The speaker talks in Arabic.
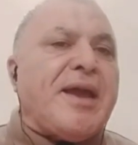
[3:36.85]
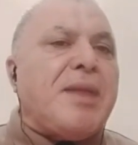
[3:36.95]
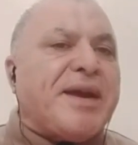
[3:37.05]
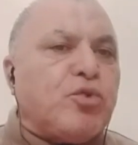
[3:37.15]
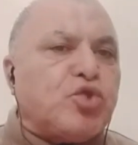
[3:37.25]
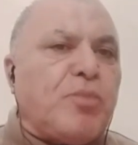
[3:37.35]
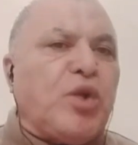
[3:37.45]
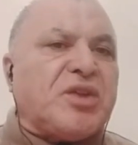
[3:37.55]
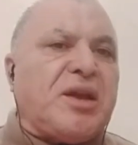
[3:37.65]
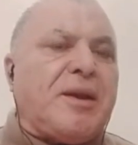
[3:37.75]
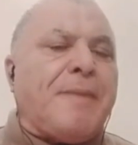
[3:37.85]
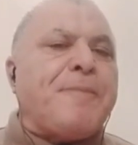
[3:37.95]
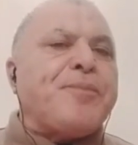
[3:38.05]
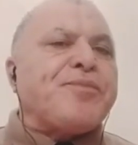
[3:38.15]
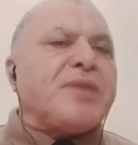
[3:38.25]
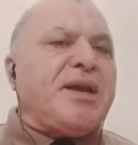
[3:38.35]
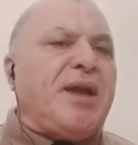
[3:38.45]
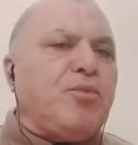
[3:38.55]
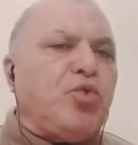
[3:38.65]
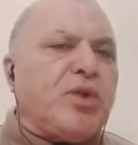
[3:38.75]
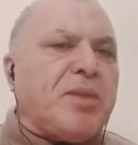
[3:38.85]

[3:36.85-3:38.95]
الا ما كانوش المواطنين كيحملوا نعم.